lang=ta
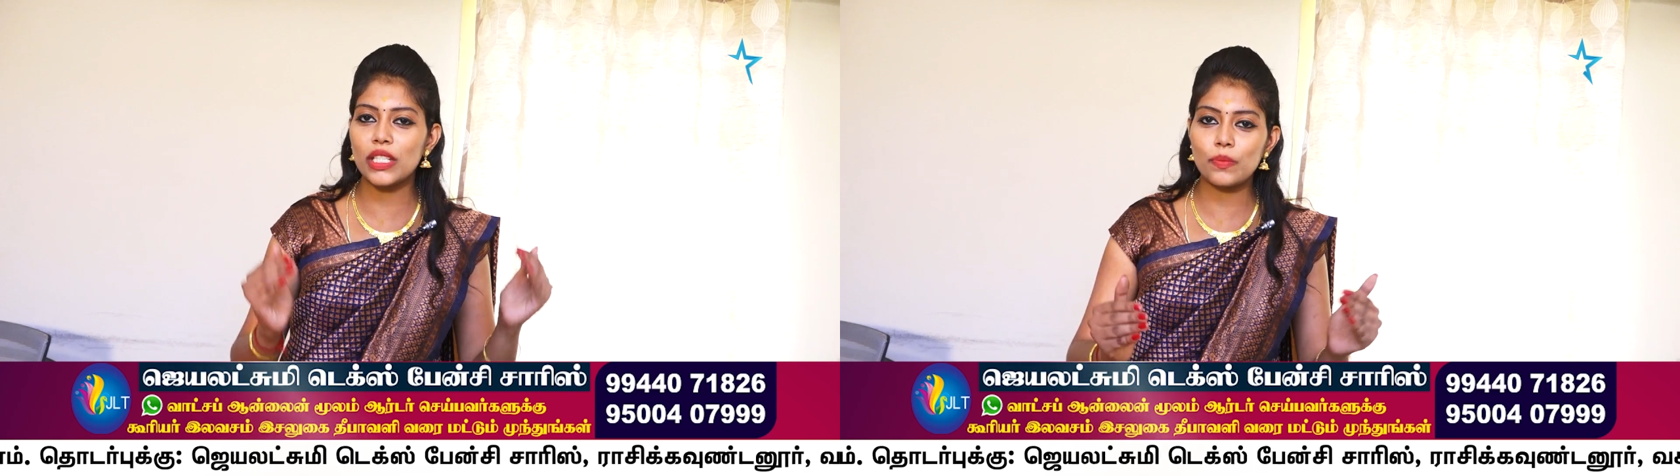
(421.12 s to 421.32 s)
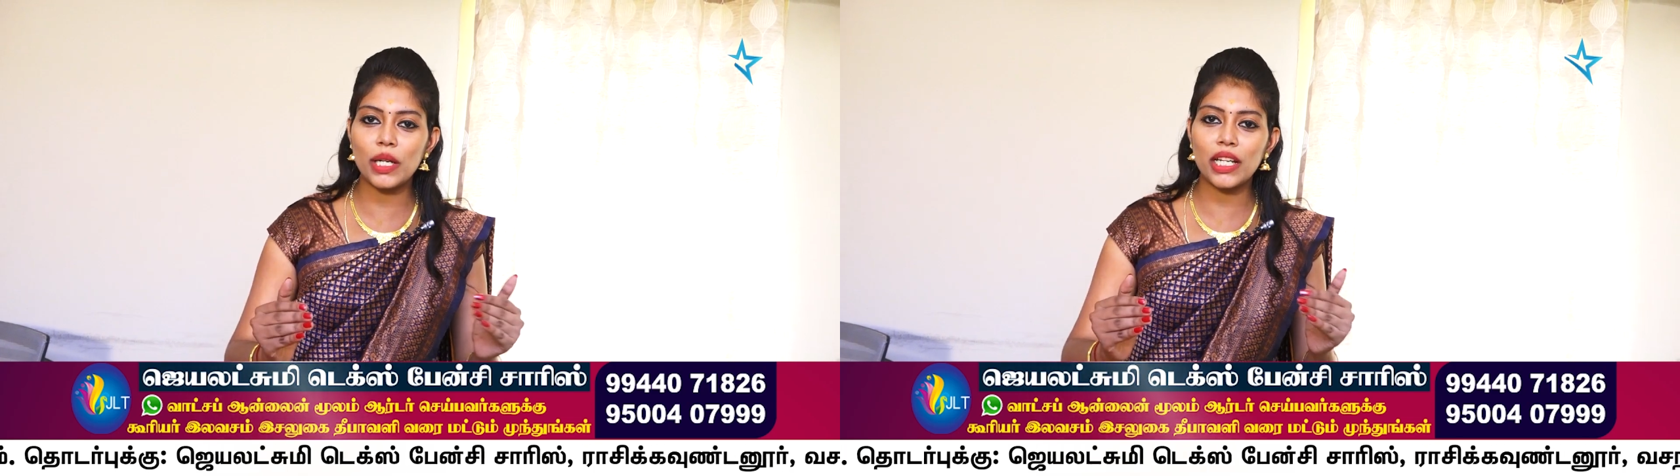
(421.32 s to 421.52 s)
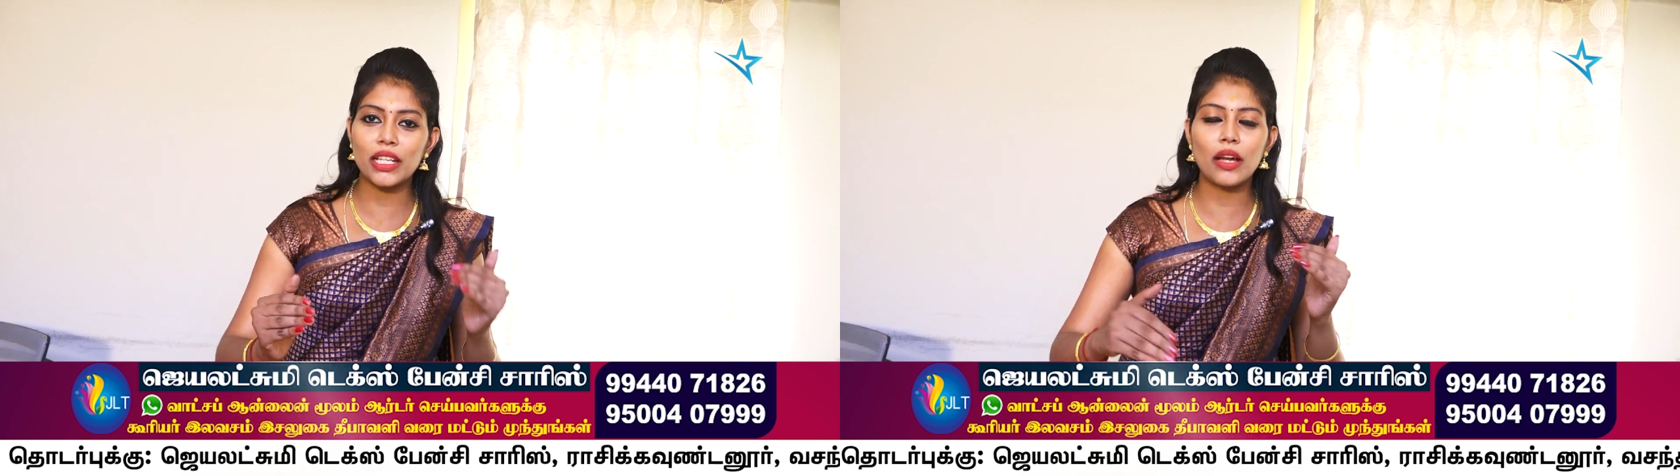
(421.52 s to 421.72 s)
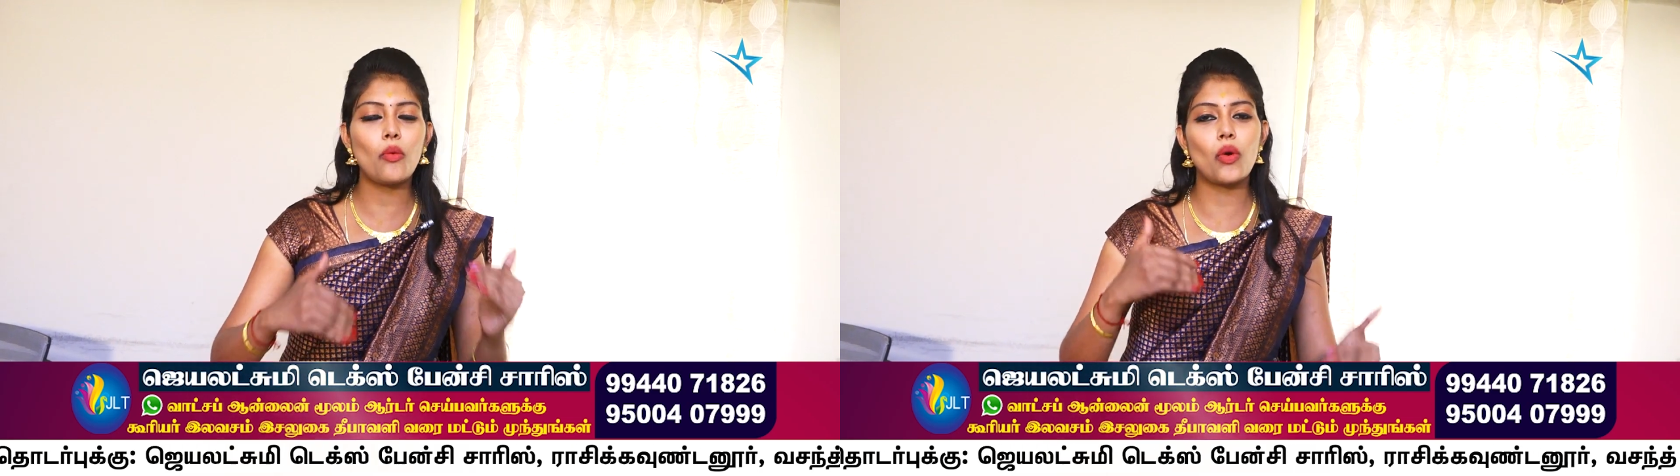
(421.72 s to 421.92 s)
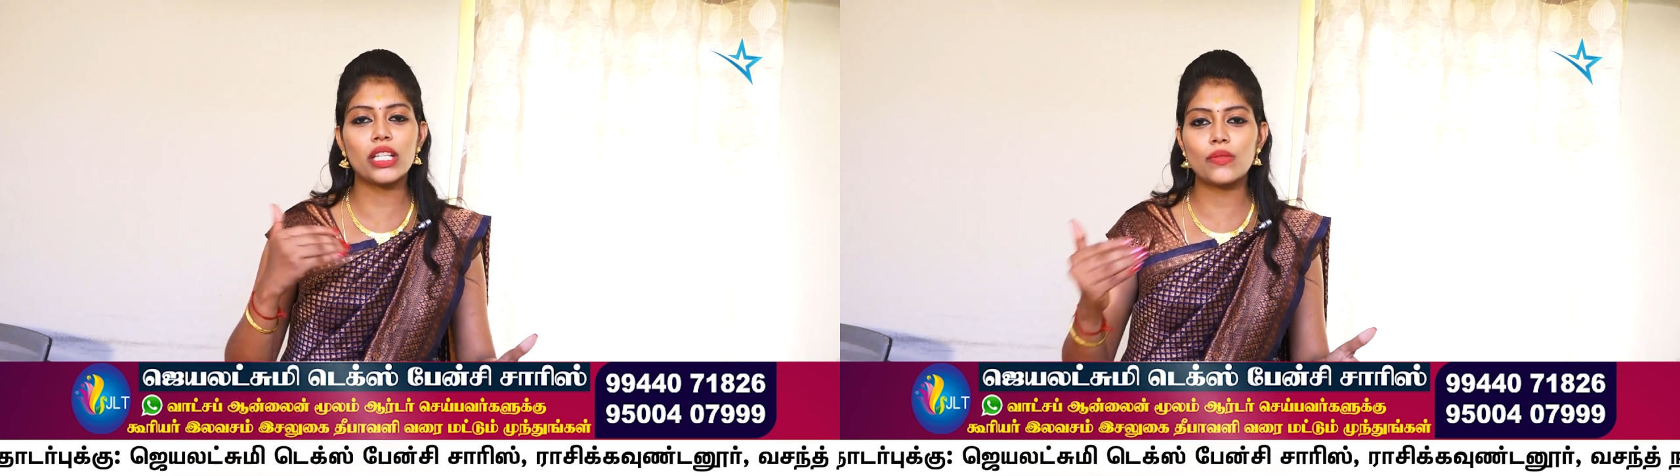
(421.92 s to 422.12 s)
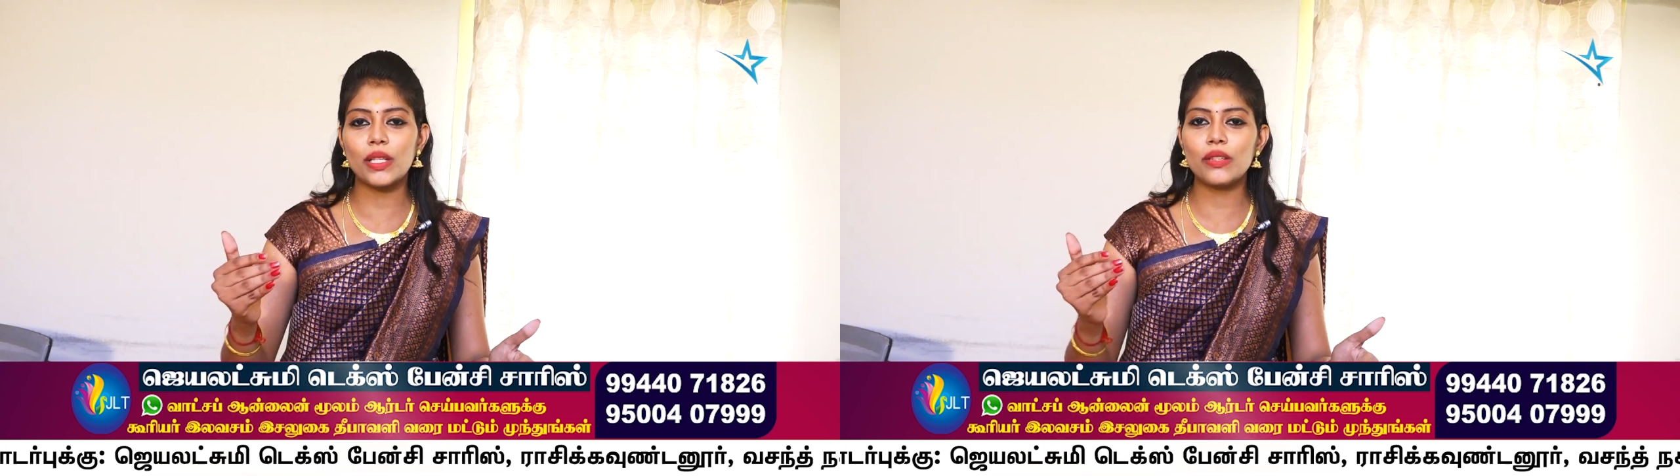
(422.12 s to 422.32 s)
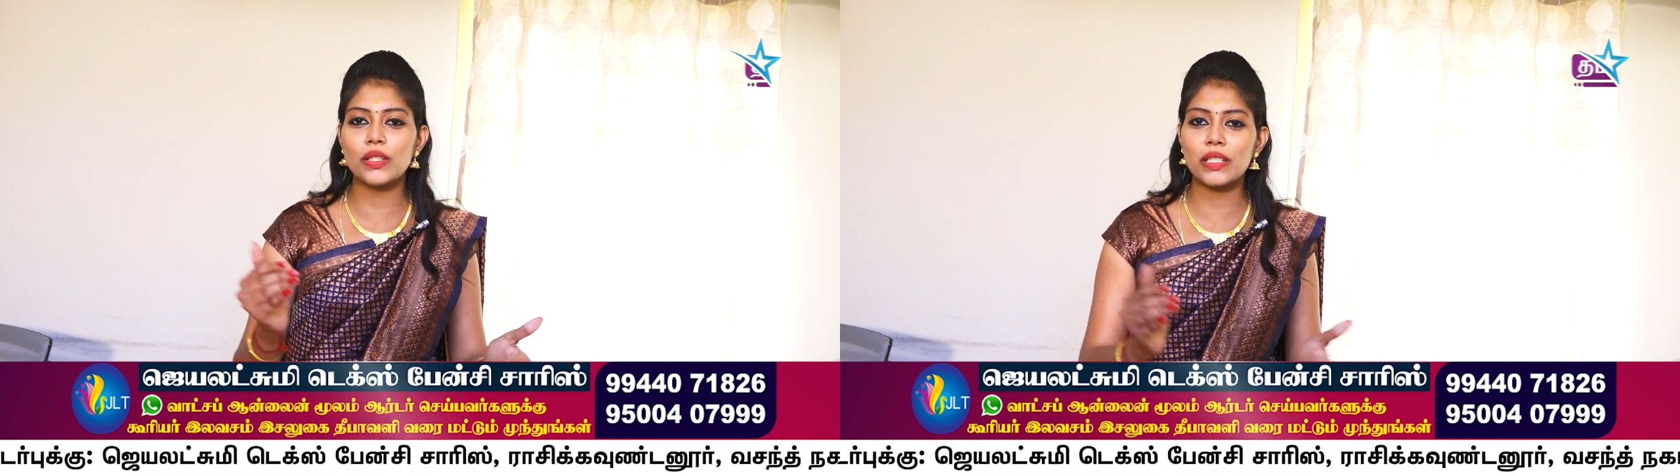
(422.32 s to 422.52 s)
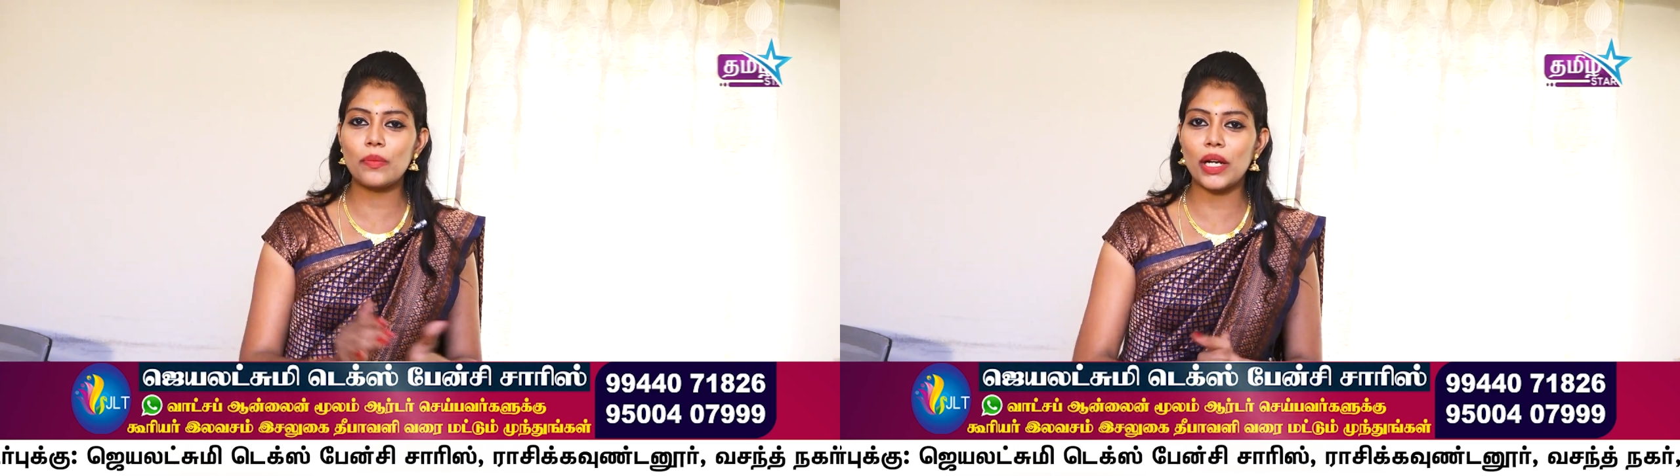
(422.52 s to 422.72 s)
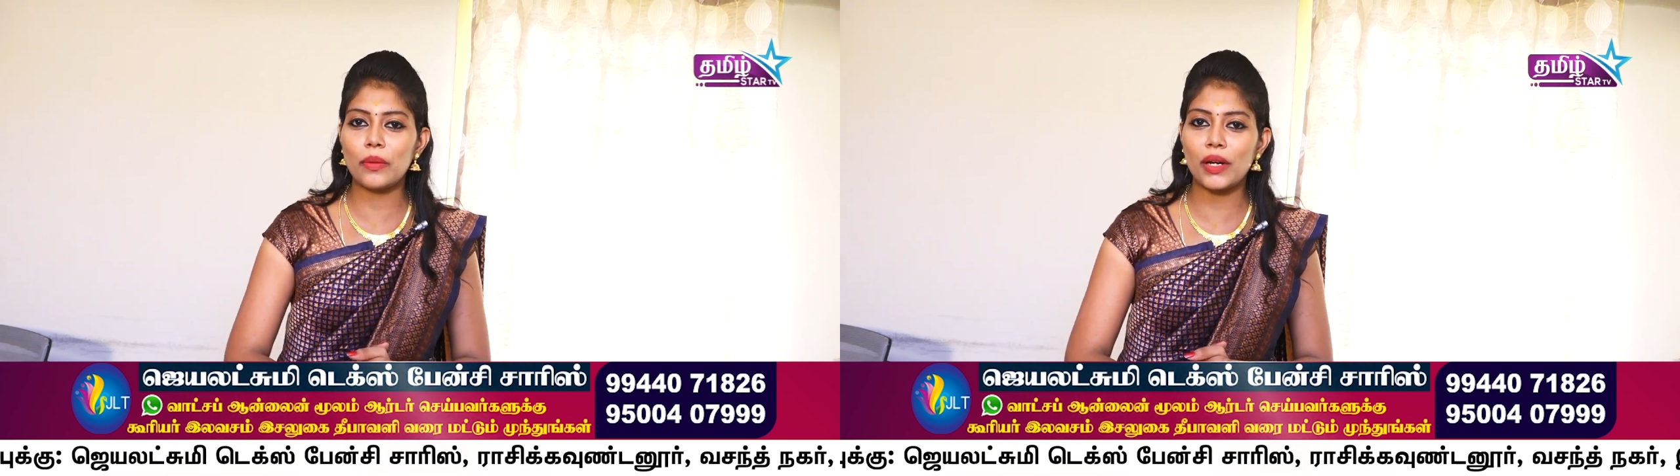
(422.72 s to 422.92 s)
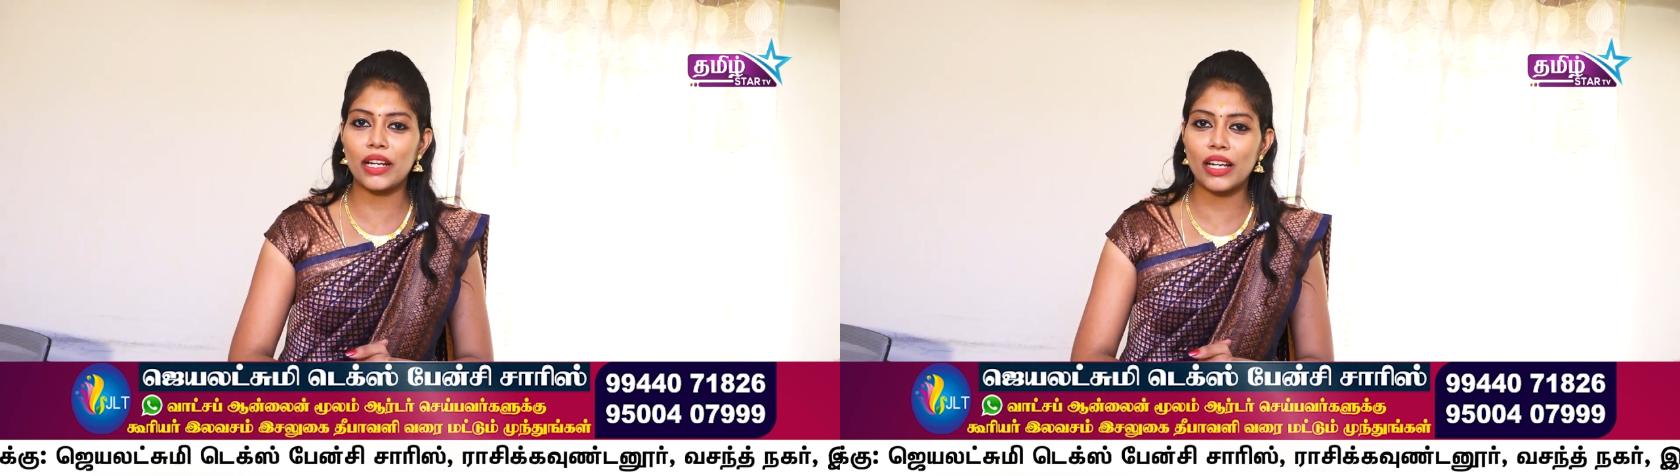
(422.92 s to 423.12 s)
மிஸ் பண்ணிடாதீங்க ஒன்ஸ் வந்து விசிட் பண்ணி
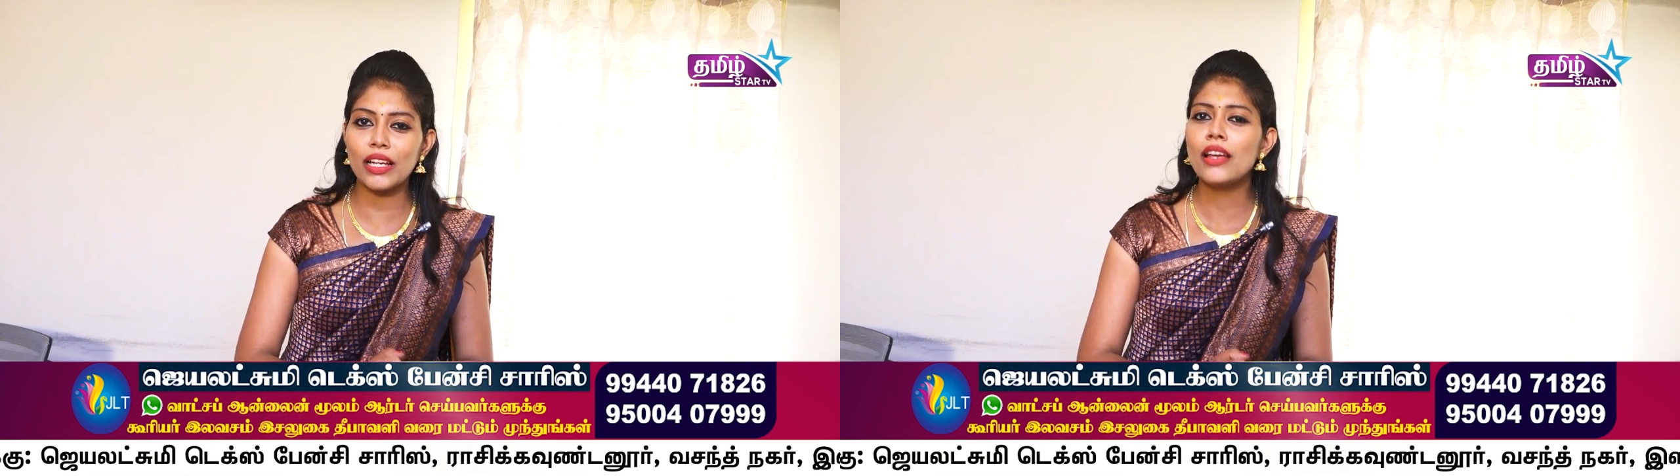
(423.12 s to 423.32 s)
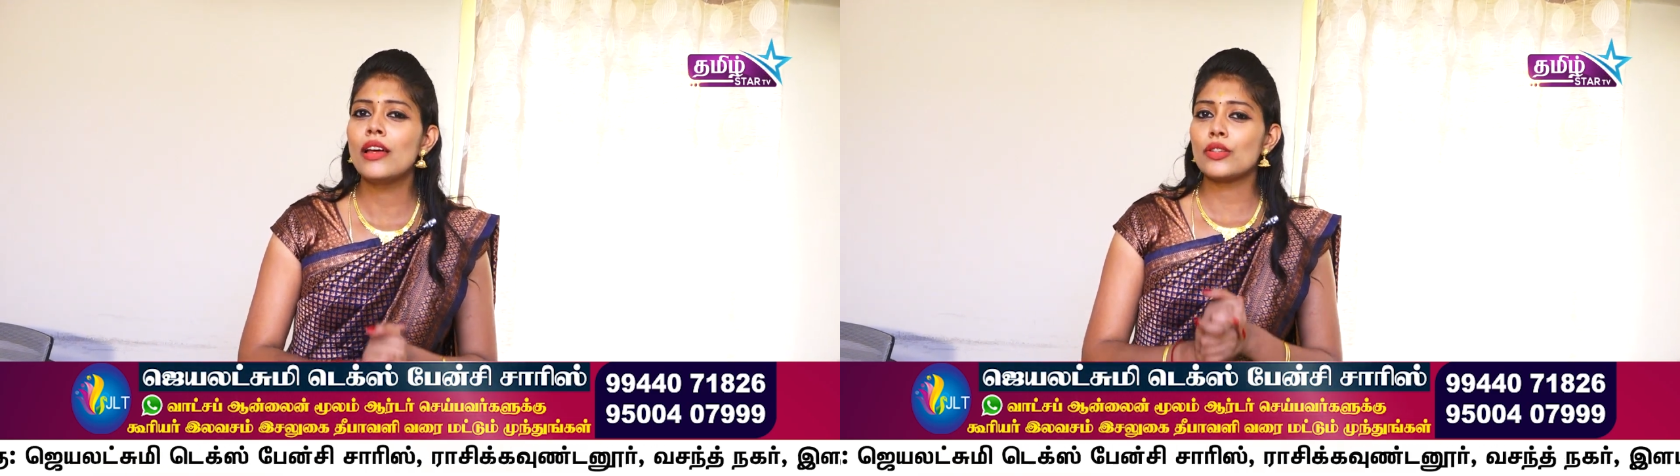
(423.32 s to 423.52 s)
பாருங்கள்